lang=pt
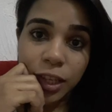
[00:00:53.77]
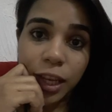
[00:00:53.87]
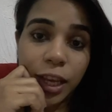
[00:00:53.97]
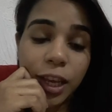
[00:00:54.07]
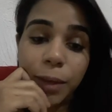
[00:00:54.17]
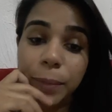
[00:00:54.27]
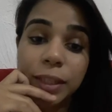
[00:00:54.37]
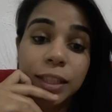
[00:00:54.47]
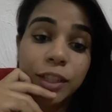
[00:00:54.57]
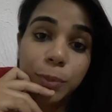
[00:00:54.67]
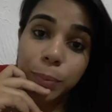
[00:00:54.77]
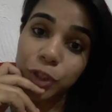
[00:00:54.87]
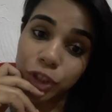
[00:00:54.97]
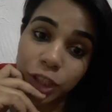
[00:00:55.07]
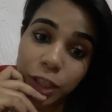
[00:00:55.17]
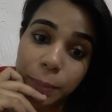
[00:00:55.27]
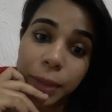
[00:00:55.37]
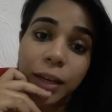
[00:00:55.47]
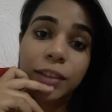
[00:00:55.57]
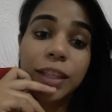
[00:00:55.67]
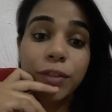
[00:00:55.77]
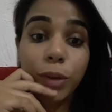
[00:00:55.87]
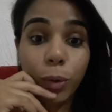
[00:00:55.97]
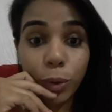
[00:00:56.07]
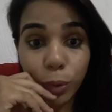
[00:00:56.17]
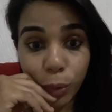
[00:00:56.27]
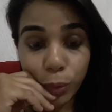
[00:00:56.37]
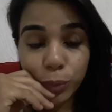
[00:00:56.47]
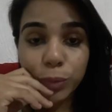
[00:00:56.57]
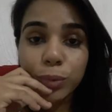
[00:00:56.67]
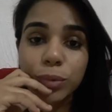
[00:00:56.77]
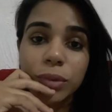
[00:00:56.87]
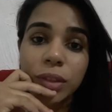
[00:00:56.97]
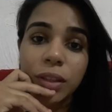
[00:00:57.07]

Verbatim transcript: é, de Pijama, TV Colosso,